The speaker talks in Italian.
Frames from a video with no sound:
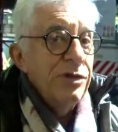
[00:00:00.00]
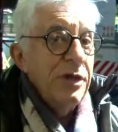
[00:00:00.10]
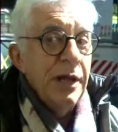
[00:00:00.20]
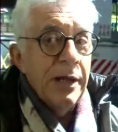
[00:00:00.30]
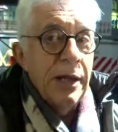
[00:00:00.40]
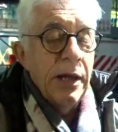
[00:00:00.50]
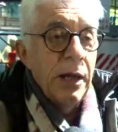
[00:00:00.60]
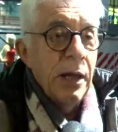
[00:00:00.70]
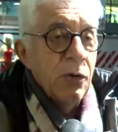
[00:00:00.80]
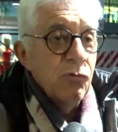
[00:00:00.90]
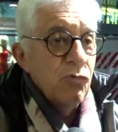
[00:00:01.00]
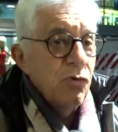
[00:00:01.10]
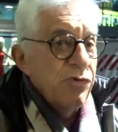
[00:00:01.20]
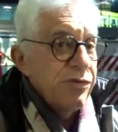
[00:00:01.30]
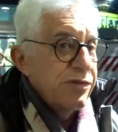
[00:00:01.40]
dire che l'anno
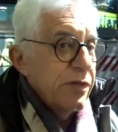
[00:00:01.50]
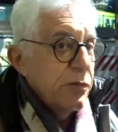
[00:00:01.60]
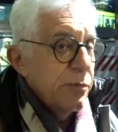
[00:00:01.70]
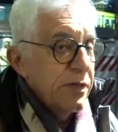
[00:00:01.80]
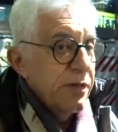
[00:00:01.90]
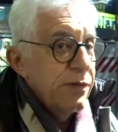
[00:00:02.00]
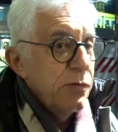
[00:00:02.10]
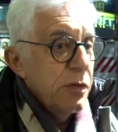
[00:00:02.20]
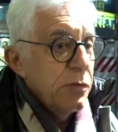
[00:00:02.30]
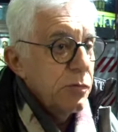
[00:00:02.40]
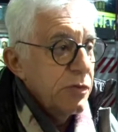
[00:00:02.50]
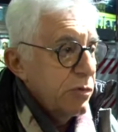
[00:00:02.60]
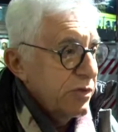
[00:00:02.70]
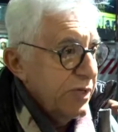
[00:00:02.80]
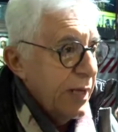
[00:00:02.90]
scorso c'è stata praticamente una, una
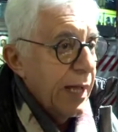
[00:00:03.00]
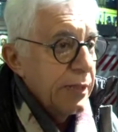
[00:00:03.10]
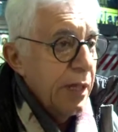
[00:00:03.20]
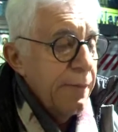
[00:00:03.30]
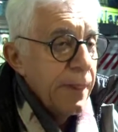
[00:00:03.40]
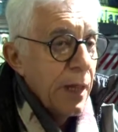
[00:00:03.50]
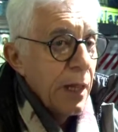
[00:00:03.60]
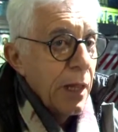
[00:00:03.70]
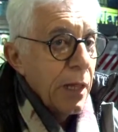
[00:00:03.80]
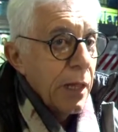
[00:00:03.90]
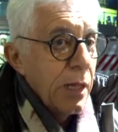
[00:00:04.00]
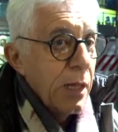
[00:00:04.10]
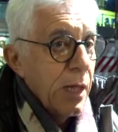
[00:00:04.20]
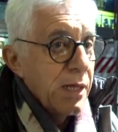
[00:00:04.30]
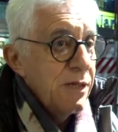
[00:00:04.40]
sola serata,
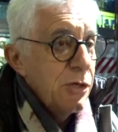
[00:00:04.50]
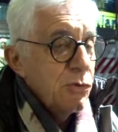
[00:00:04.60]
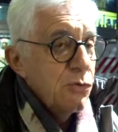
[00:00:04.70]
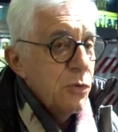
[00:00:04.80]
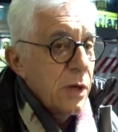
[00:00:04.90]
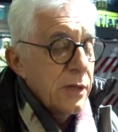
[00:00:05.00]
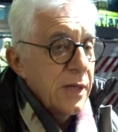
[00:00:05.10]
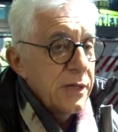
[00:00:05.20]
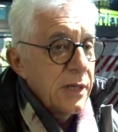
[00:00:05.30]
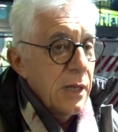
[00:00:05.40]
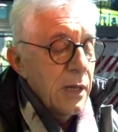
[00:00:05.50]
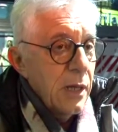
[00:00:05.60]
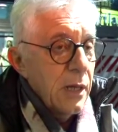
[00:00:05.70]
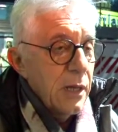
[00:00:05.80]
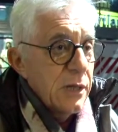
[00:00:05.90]
e addirittura date
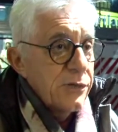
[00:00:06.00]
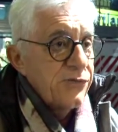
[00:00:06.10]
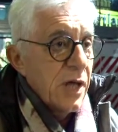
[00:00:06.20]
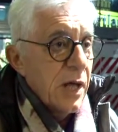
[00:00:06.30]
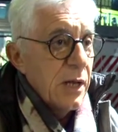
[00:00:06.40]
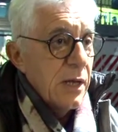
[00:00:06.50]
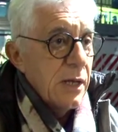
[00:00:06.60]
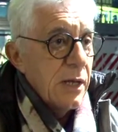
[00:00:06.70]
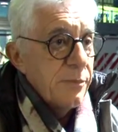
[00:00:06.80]
le, già le, le,